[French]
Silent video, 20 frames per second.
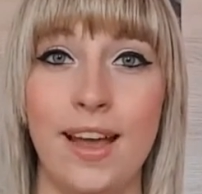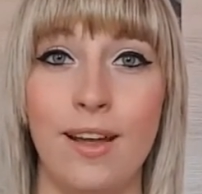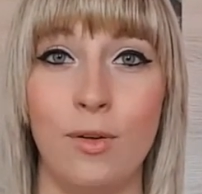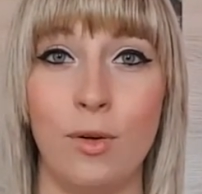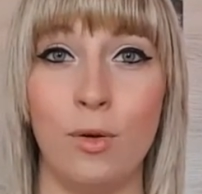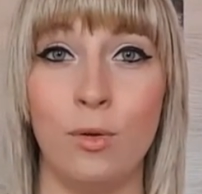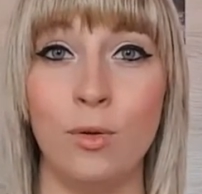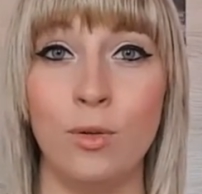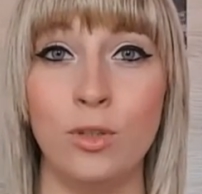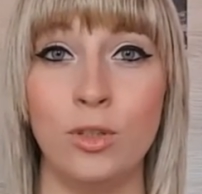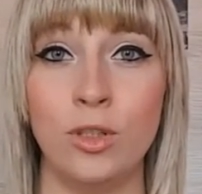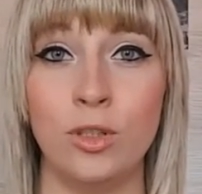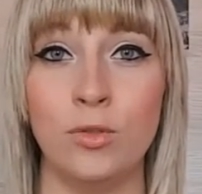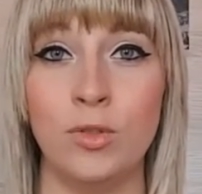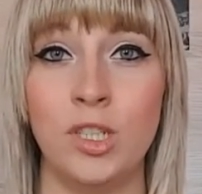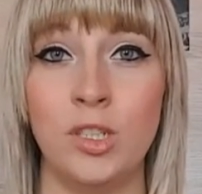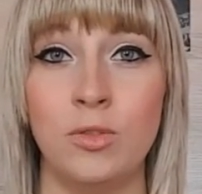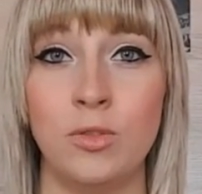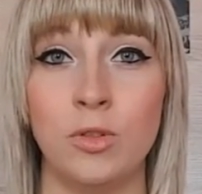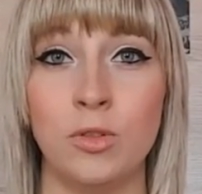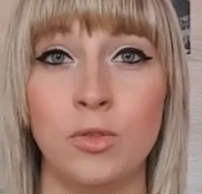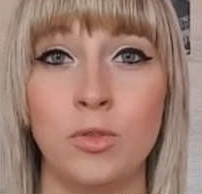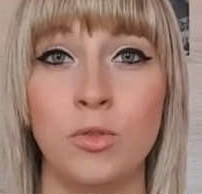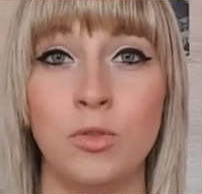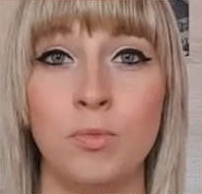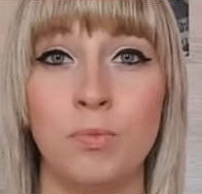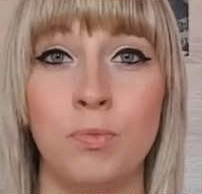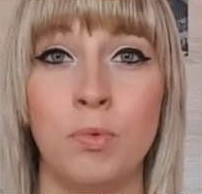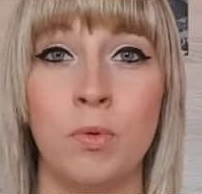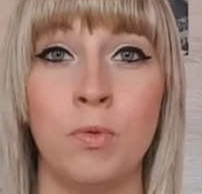Alors aujourd'hui je vous
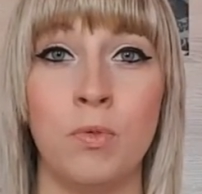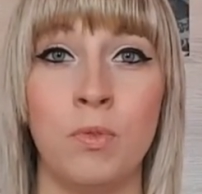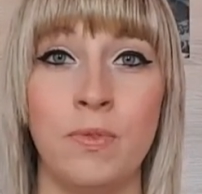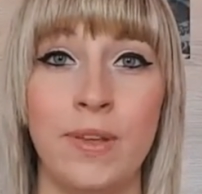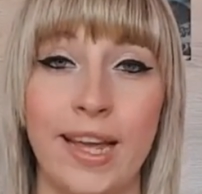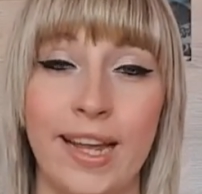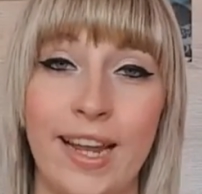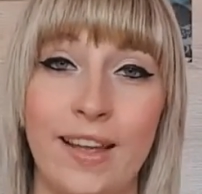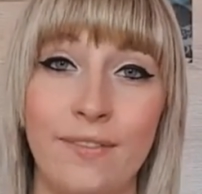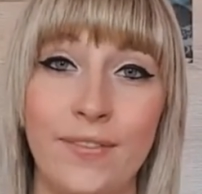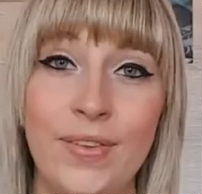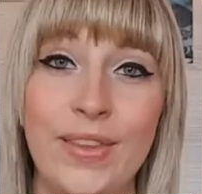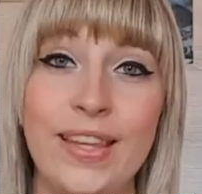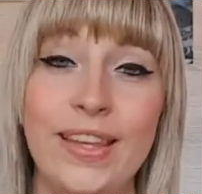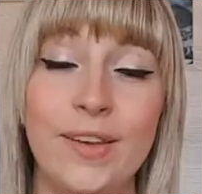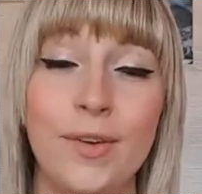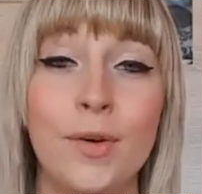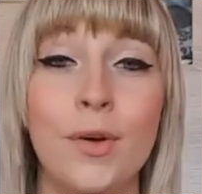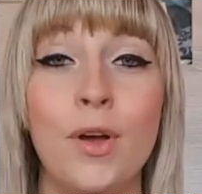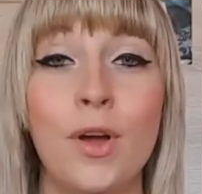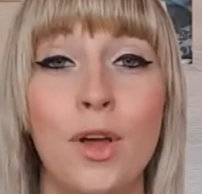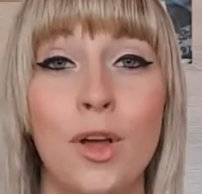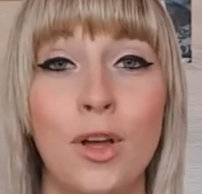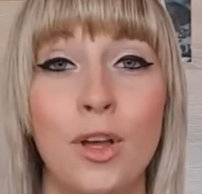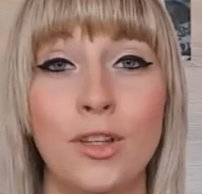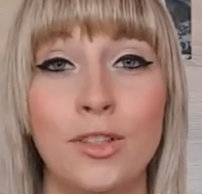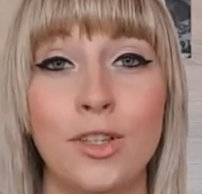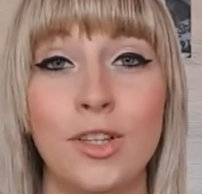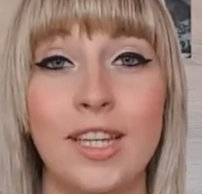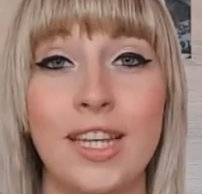retrouve pour vous faire la vidéo
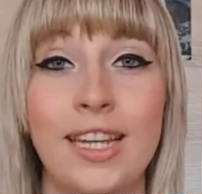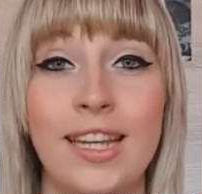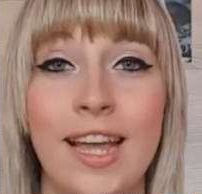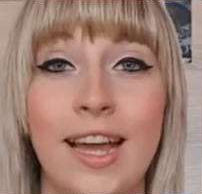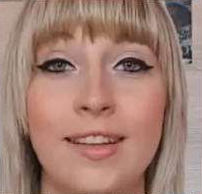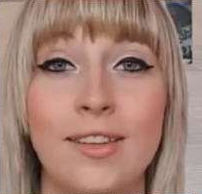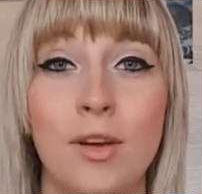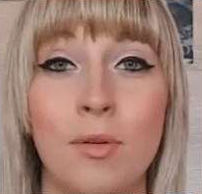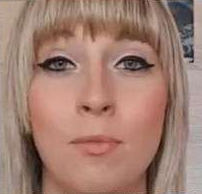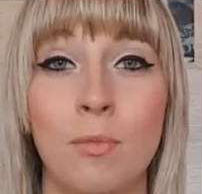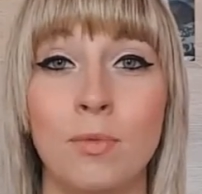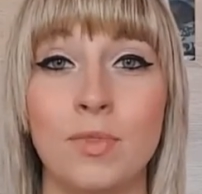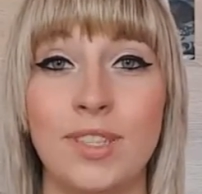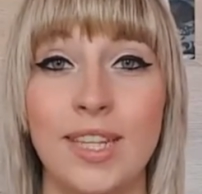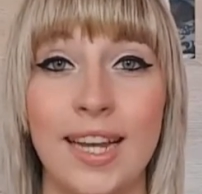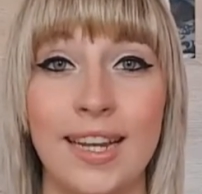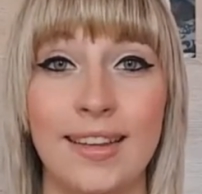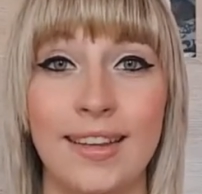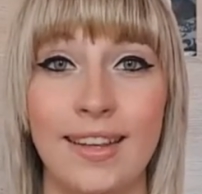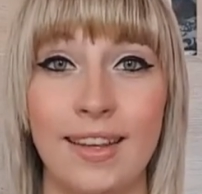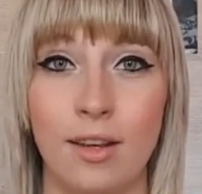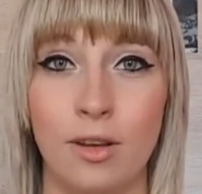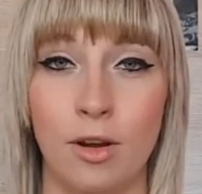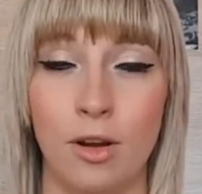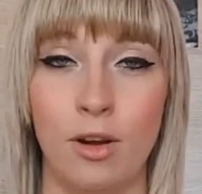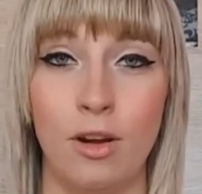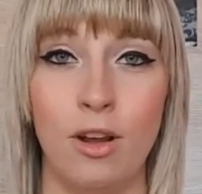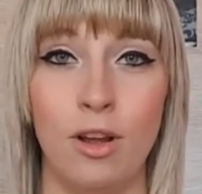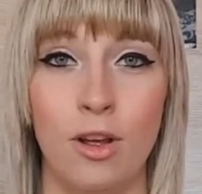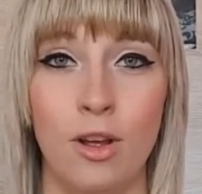ce qu'il y a dans mon sac
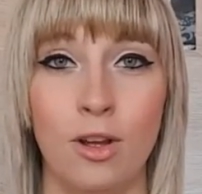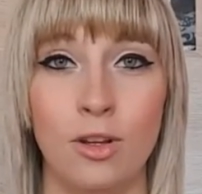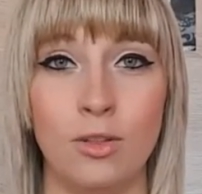d'école.